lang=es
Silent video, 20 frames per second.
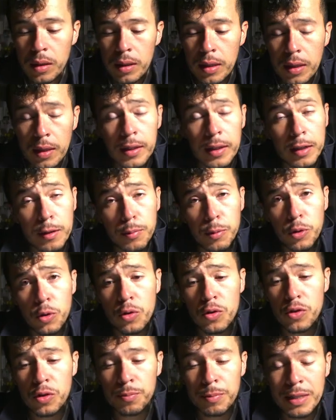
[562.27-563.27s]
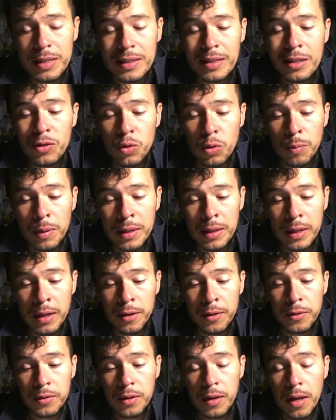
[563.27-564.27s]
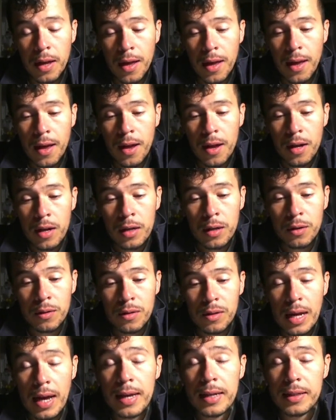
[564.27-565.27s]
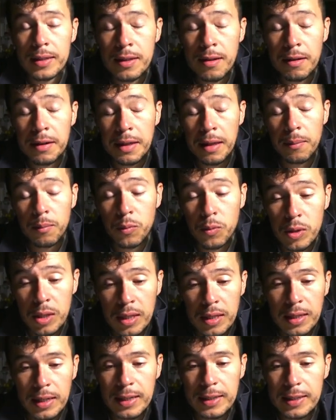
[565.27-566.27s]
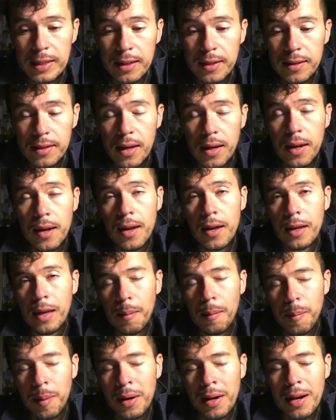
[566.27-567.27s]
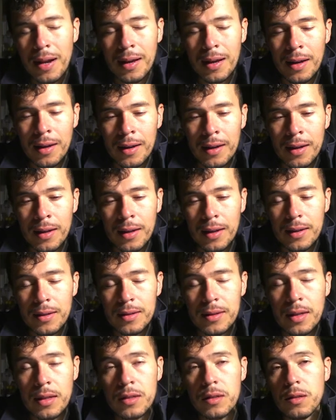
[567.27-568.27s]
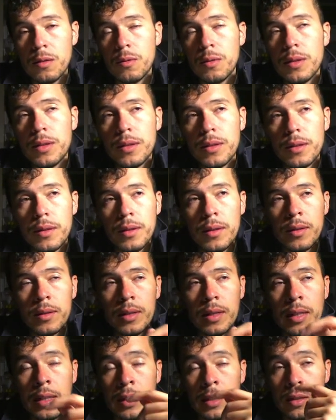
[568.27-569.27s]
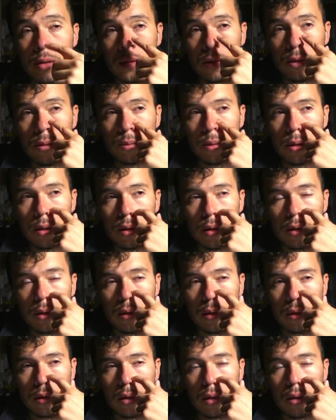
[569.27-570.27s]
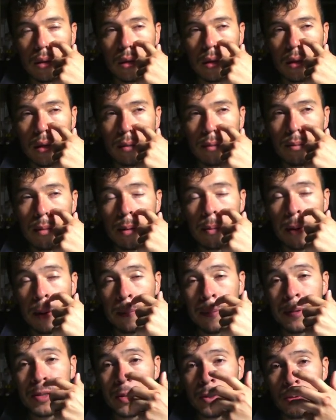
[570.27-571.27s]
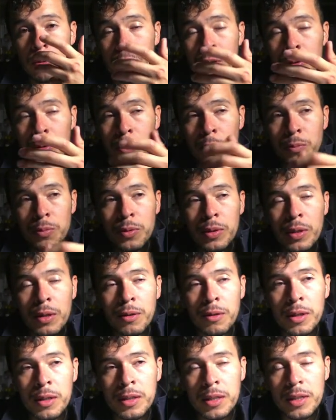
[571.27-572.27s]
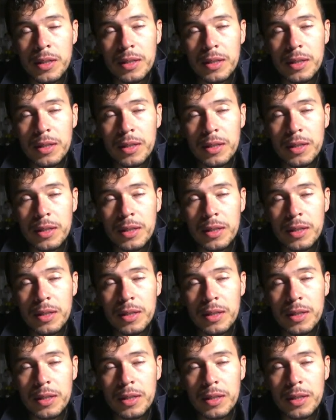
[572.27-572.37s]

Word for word: Gracias por todos los vistas, los comentarios, los likes. De verdad, muchas gracias. Qué pena la cara de cansancio, güey. Es que necesito dormir me la pasé jugando computadora ayer